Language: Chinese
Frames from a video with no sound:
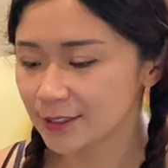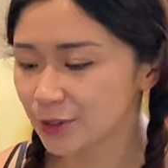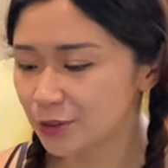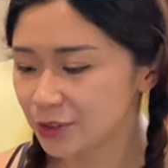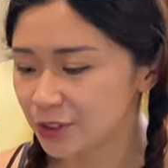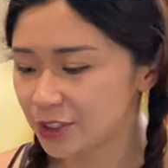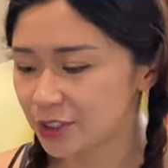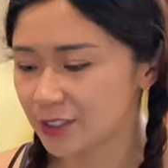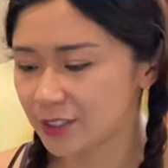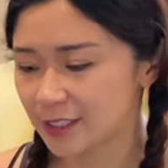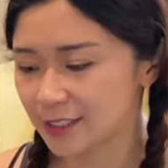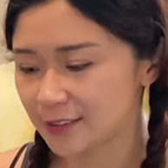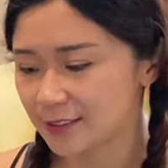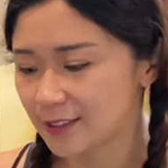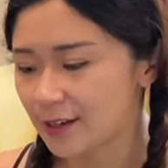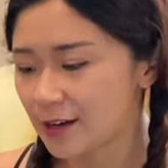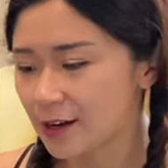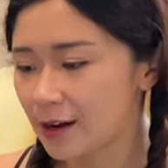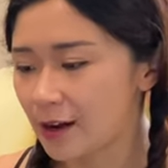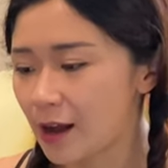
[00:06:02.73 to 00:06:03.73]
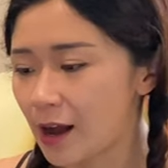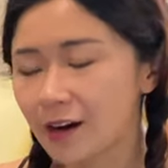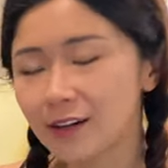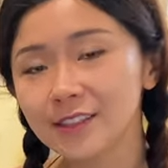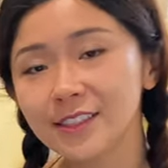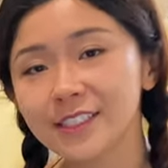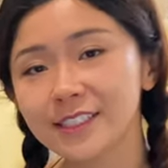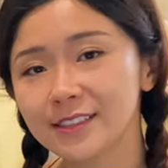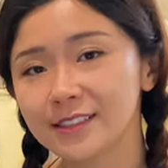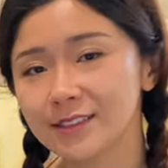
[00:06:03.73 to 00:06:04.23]
就是你的
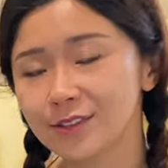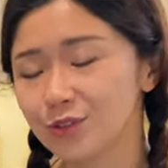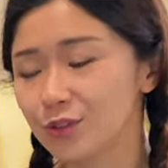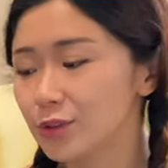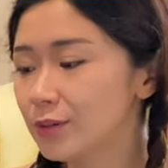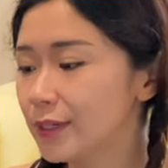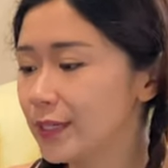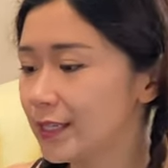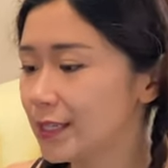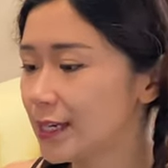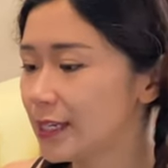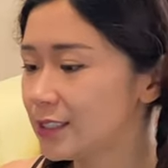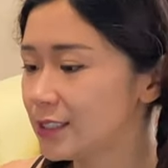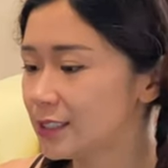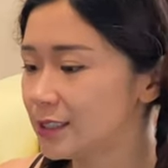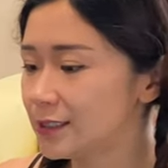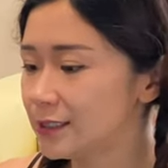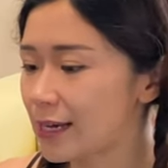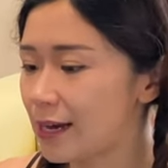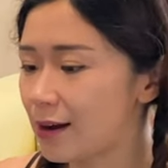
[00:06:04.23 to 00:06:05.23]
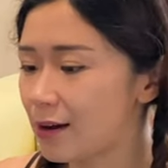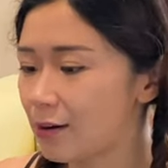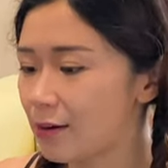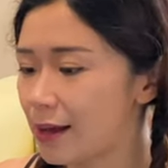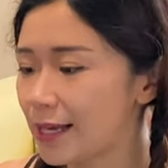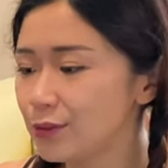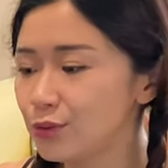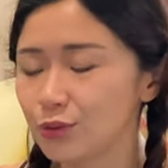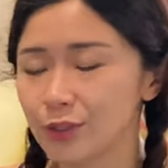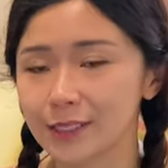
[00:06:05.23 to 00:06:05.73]
Harness，中文应该是叫
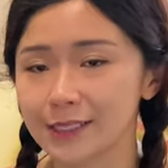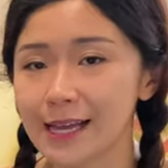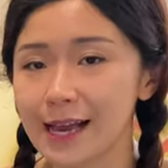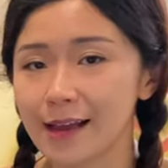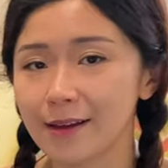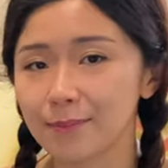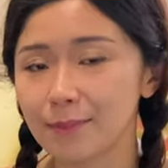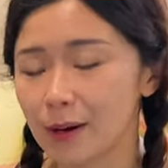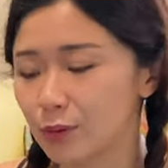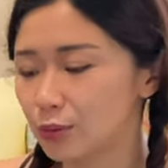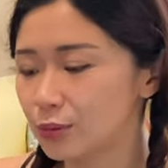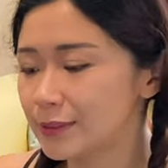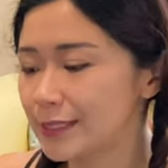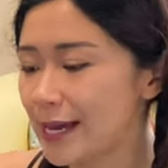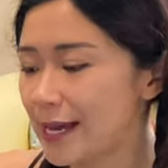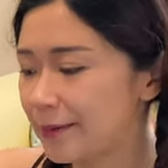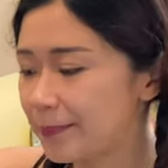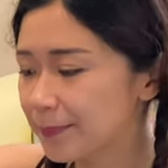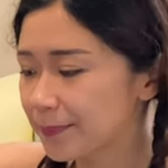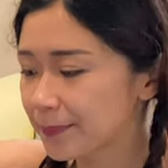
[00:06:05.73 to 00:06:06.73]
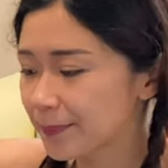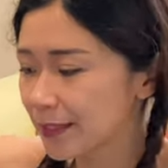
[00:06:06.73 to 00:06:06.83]
安全带、保护带。